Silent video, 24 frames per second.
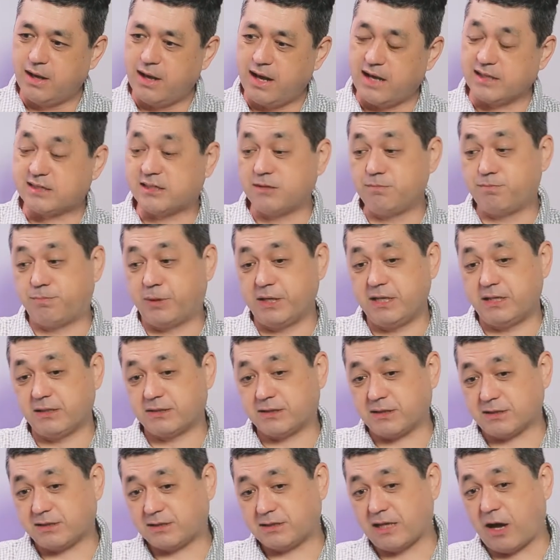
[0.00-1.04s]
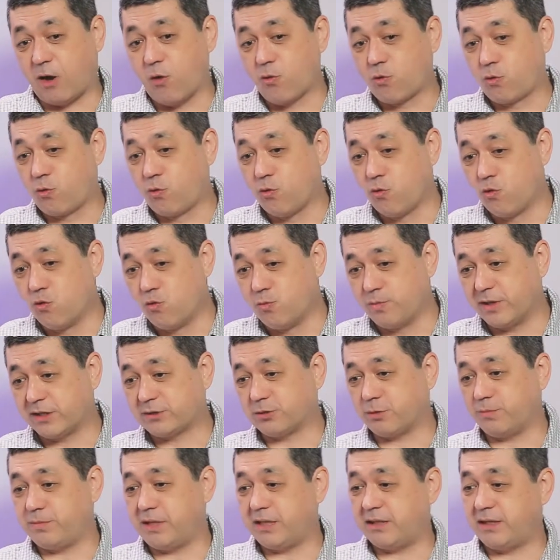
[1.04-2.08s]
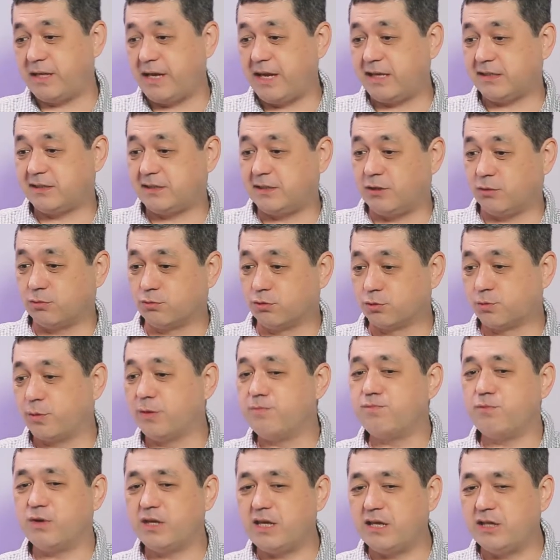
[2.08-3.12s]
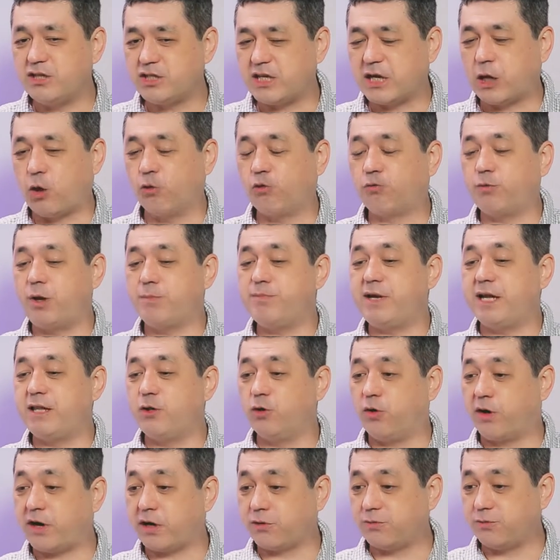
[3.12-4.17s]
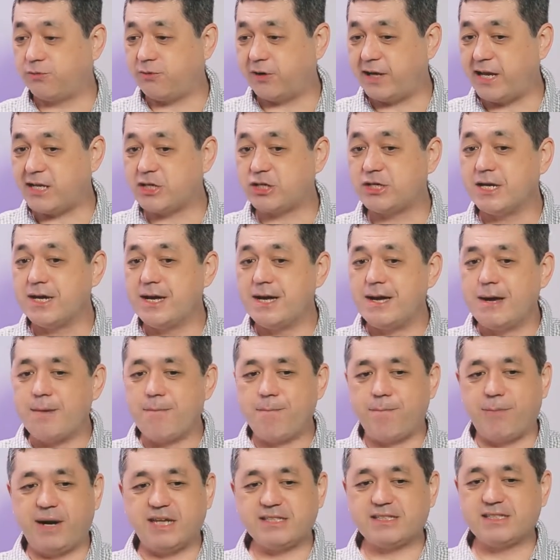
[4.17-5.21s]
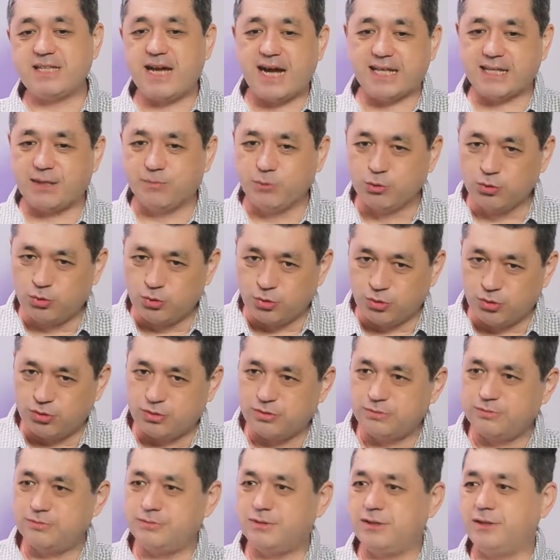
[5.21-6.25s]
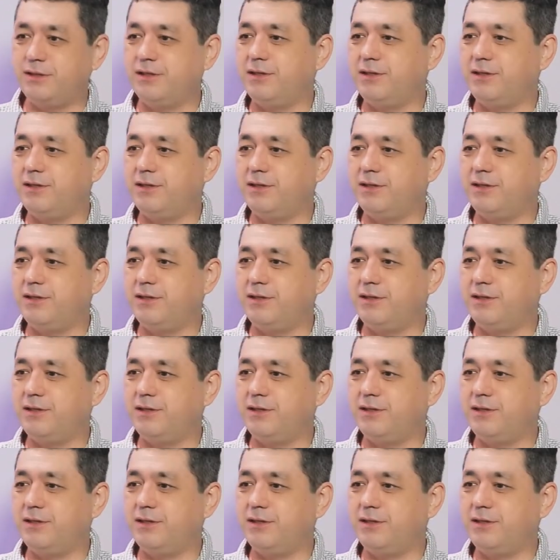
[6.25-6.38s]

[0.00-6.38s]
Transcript: As empresas, algumas obedecem, alguns, em geral, houve uma melhora do frete, mas nada mudou.